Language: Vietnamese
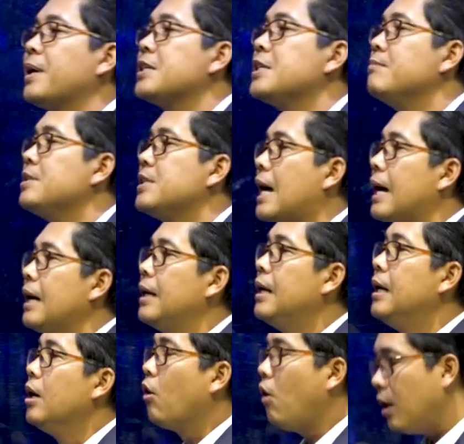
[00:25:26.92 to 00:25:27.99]
pre chiêm cha
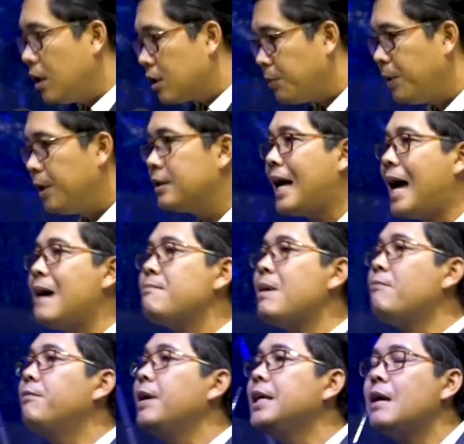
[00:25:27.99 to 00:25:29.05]
cọt nâng thưa tam
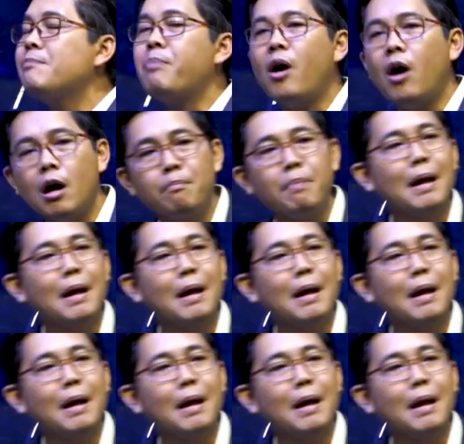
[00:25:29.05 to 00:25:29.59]
à vây để bỏ ông